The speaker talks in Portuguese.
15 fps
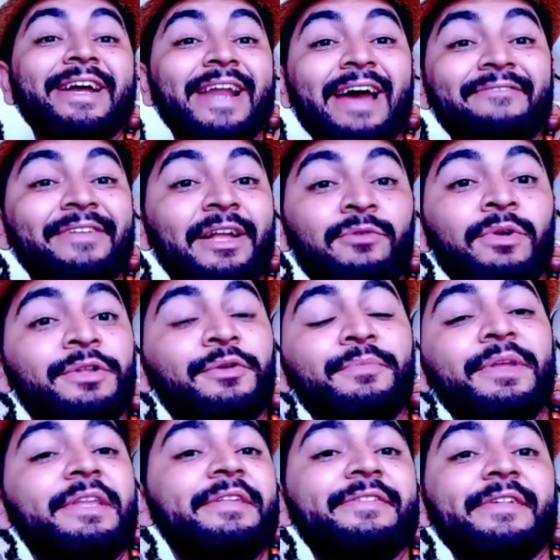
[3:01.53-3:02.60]
grávida quando eu
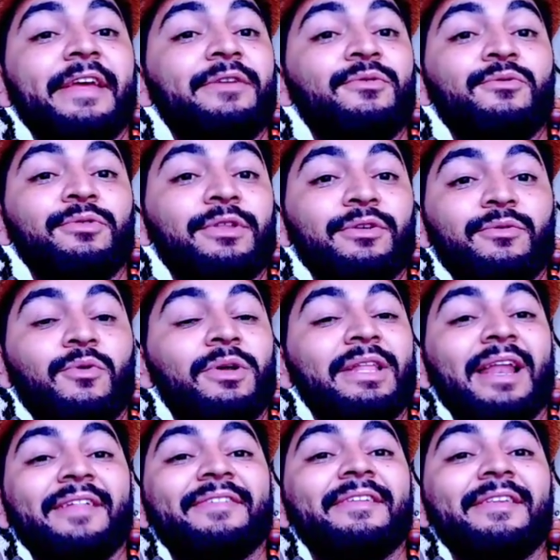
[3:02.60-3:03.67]
me iniciei no culto. Quando
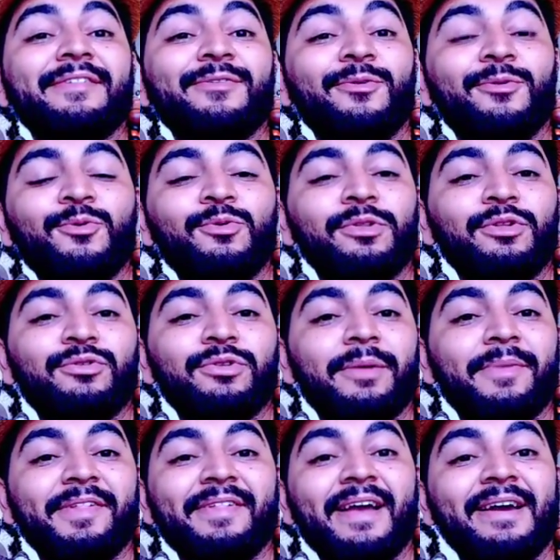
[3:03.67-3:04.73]
ela se iniciou no culto
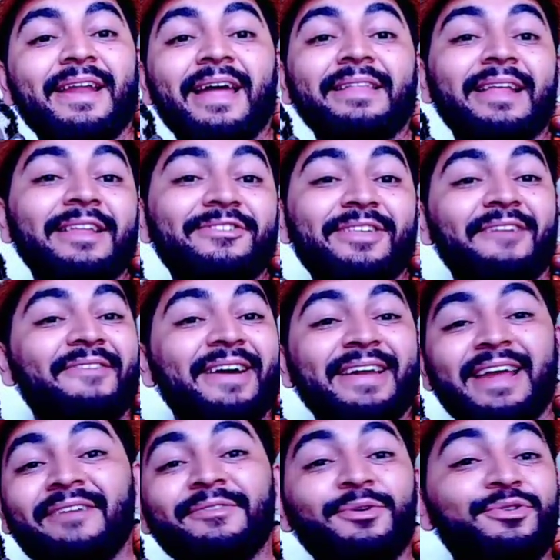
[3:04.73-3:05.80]
Jurema Sagrada, ela estava
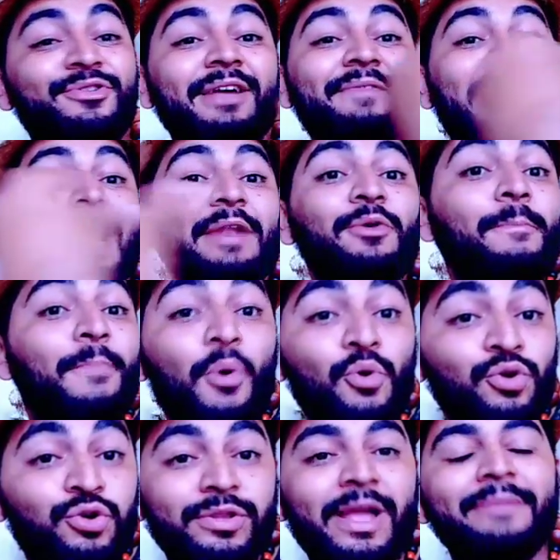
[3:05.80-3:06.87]
grávida e eu estava lá no
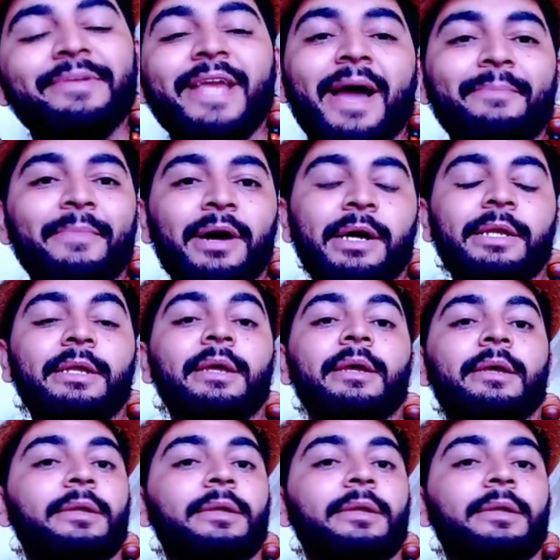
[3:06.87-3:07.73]
bucho da minha mãe.